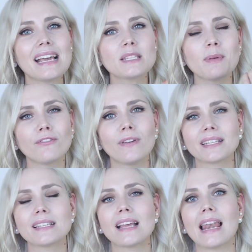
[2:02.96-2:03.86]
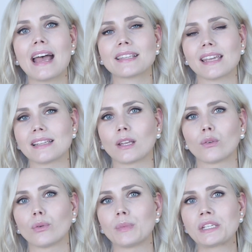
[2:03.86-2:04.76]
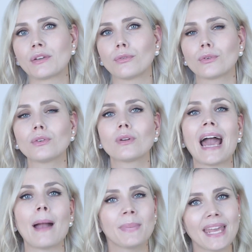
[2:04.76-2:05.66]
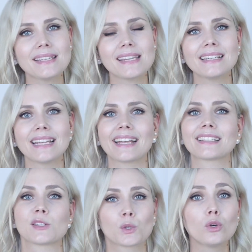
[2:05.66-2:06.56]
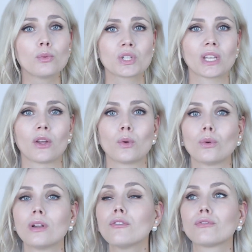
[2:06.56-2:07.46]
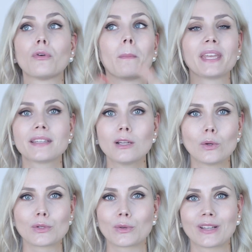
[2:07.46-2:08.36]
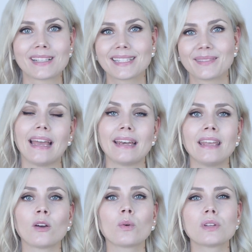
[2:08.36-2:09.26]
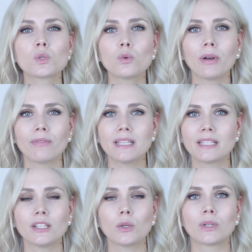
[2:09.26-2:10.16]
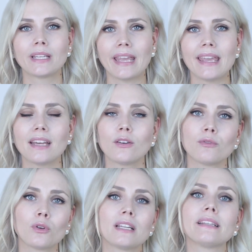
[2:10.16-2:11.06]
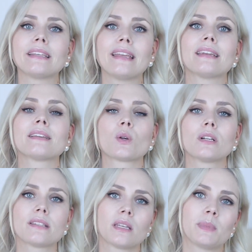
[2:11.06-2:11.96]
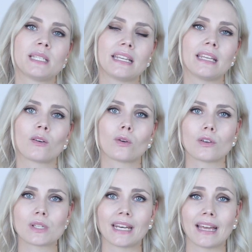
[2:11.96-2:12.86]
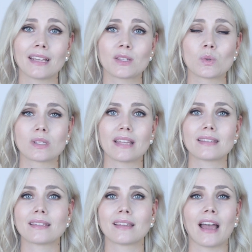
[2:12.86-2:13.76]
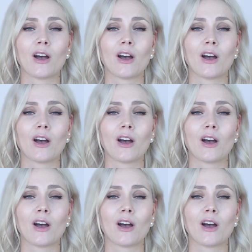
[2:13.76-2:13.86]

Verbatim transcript: das perfekte Salatdressing für mich gefunden und habe jetzt entdeckt, dass Kürbiskernöl für mich die Lösung ist. Ernährung ist super wichtig und jeder und wirklich jeder sollte sich mit Ernährung auseinanderzusetzen. Äh,